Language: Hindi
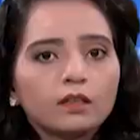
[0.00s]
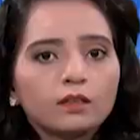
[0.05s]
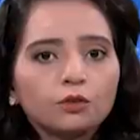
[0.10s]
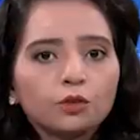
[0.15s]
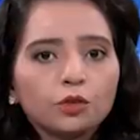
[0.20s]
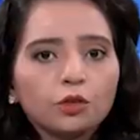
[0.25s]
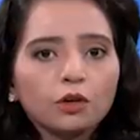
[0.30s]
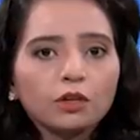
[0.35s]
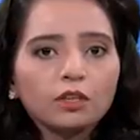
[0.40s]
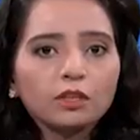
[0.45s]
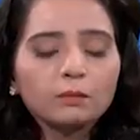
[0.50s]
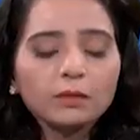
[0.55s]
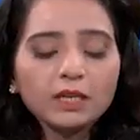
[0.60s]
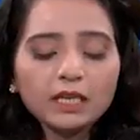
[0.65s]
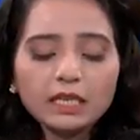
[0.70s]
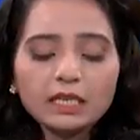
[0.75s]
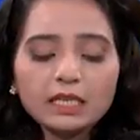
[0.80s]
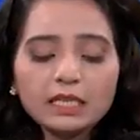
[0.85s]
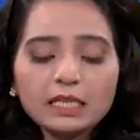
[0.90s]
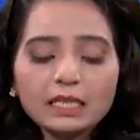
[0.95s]
न्यूयॉर्क
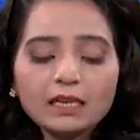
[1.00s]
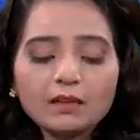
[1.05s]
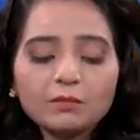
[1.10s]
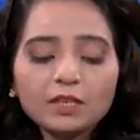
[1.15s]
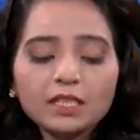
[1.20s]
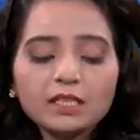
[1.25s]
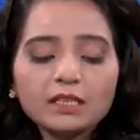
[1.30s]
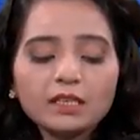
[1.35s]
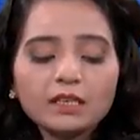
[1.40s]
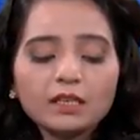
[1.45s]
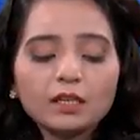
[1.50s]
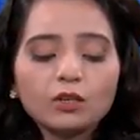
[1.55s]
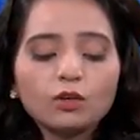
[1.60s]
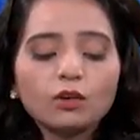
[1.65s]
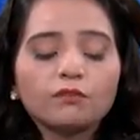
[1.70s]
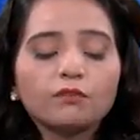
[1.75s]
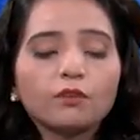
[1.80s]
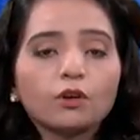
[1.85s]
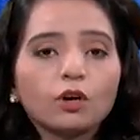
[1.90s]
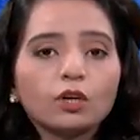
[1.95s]
में इस्लामिक सर्किल
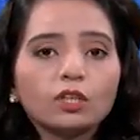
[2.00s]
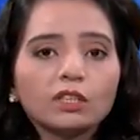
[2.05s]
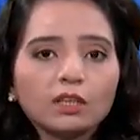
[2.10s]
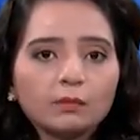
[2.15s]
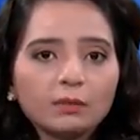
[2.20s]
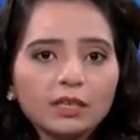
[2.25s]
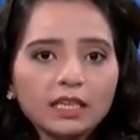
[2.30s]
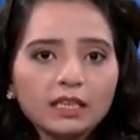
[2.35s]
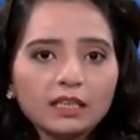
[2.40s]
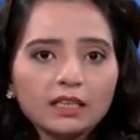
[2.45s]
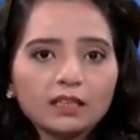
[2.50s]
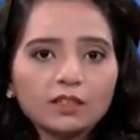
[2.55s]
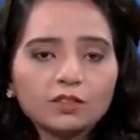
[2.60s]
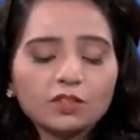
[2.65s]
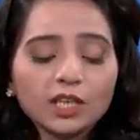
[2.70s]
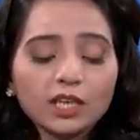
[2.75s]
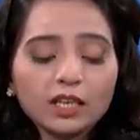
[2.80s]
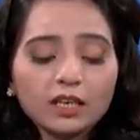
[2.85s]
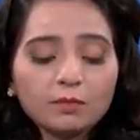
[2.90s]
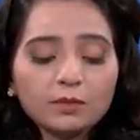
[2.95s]
ऑफ नॉर्थ अमेरिका की
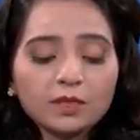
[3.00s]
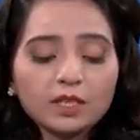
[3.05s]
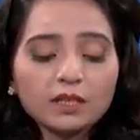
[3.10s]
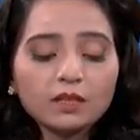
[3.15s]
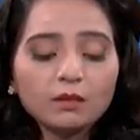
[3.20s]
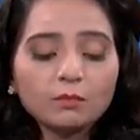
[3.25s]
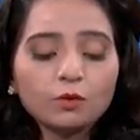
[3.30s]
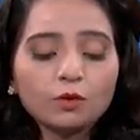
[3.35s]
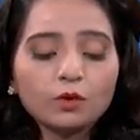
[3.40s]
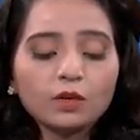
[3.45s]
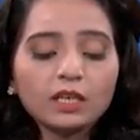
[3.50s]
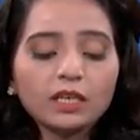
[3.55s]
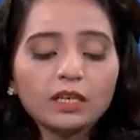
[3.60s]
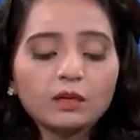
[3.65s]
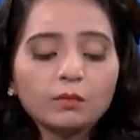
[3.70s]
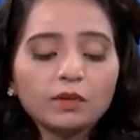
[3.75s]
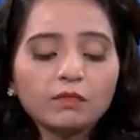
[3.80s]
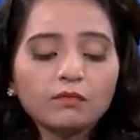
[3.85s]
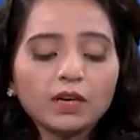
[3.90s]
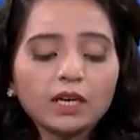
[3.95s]
जानब से
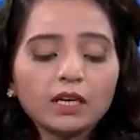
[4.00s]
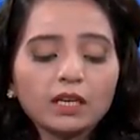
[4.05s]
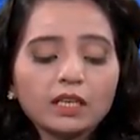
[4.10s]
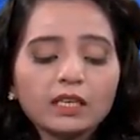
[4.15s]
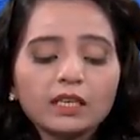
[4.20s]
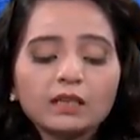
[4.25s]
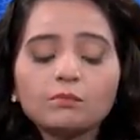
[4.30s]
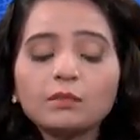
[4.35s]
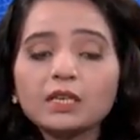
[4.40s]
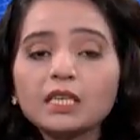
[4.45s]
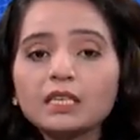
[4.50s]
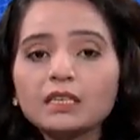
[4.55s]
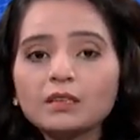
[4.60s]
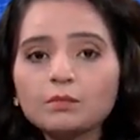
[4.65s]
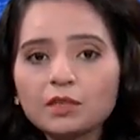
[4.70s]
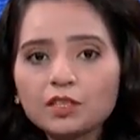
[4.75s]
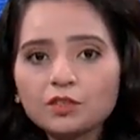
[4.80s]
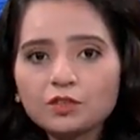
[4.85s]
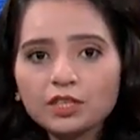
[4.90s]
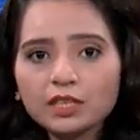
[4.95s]
ब्रुकलिन में वाक़
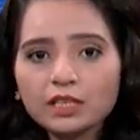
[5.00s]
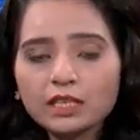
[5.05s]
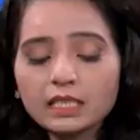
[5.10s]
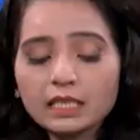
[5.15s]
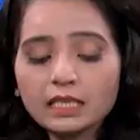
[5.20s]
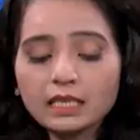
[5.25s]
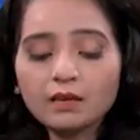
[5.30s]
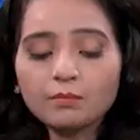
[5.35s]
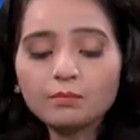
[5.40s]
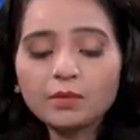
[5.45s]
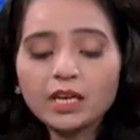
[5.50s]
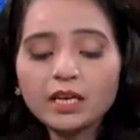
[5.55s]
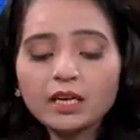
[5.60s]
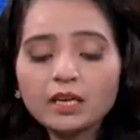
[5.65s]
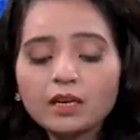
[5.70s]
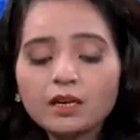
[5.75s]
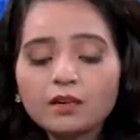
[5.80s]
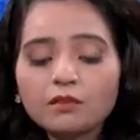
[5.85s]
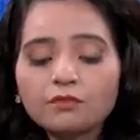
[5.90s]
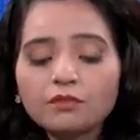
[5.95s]
मक्की मस्जिद के सामने
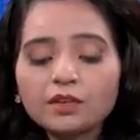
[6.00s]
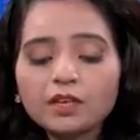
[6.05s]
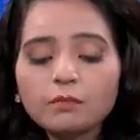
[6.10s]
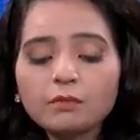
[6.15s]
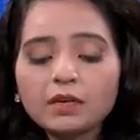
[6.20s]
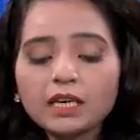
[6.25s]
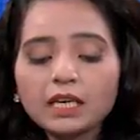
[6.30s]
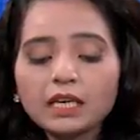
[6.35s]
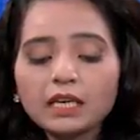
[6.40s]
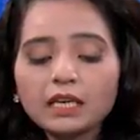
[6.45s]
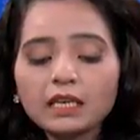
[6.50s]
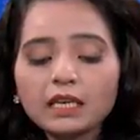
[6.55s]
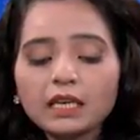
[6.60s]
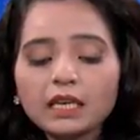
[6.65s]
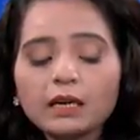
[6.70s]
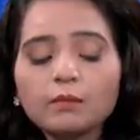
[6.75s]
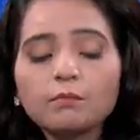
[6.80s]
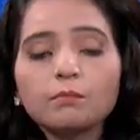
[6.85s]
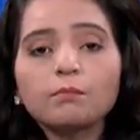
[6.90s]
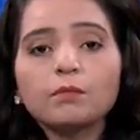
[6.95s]
फ्री मेडिकल
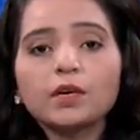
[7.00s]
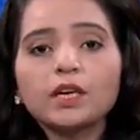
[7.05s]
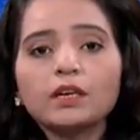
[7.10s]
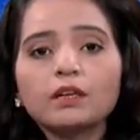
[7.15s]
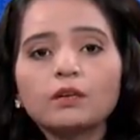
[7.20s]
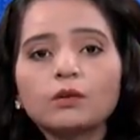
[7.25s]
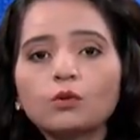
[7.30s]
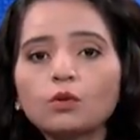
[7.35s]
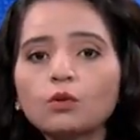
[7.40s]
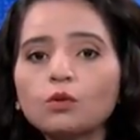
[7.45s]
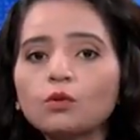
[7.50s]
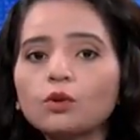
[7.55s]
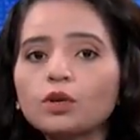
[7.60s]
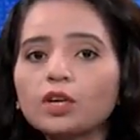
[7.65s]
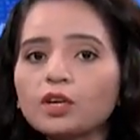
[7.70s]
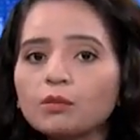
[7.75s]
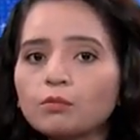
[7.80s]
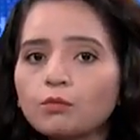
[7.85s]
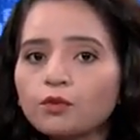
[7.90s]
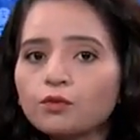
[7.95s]
कैंप में लोगों
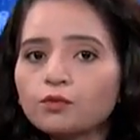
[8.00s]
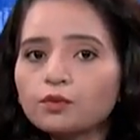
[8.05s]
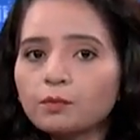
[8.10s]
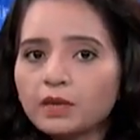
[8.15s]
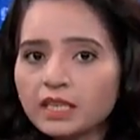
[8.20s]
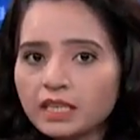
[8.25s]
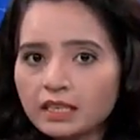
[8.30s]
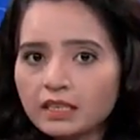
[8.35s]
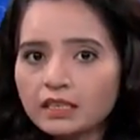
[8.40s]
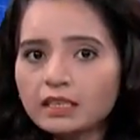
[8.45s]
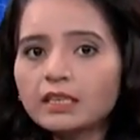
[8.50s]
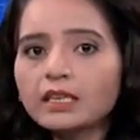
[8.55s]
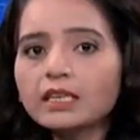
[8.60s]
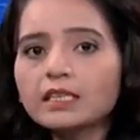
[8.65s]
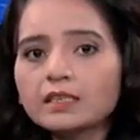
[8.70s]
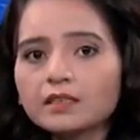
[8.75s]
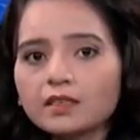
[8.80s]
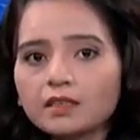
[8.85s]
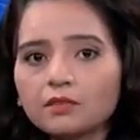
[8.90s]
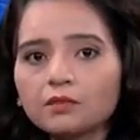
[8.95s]
ने मुफ्त मेडिकल
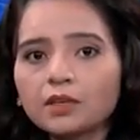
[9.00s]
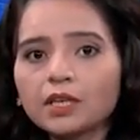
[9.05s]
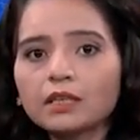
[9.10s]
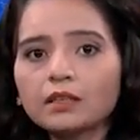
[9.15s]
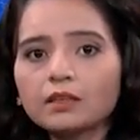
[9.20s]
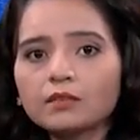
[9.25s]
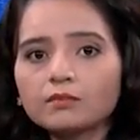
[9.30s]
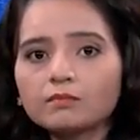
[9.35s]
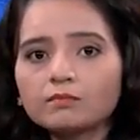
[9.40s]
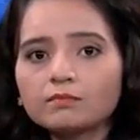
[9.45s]
टेस्ट करवाए